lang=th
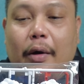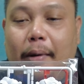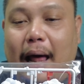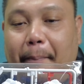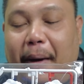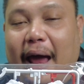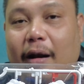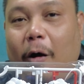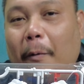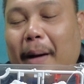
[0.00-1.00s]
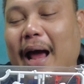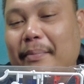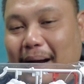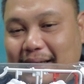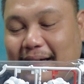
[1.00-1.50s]
เวลาแปะลอกใหม่
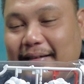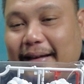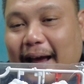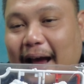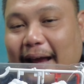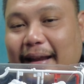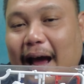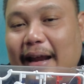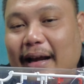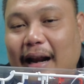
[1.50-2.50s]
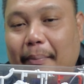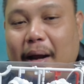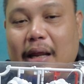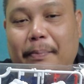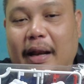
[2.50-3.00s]
มันจะเสียหายได้นะครับ อั
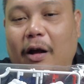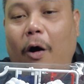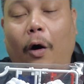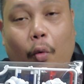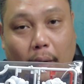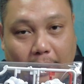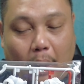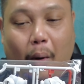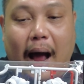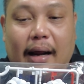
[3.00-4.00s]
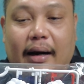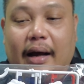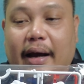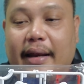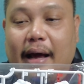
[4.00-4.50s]
นนี้เป็นข้อควรระวังเล
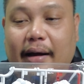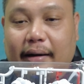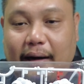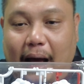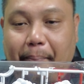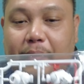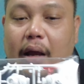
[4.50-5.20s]
ยนะครับ